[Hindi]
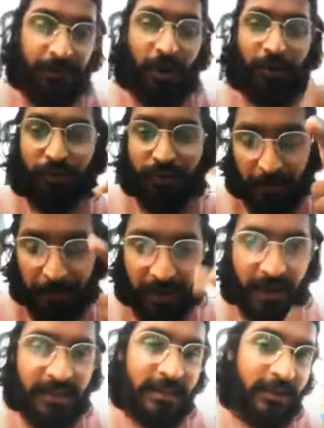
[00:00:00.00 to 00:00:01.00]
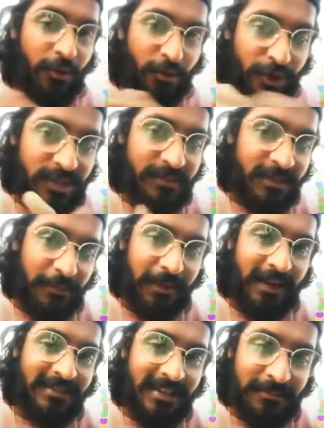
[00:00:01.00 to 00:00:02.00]
है और कुछ सरप्राइज है कोरस भी
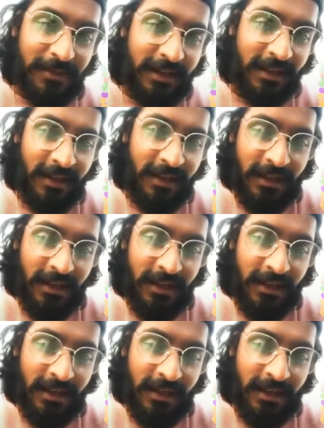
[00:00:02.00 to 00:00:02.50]
सरप्राइज है इसमें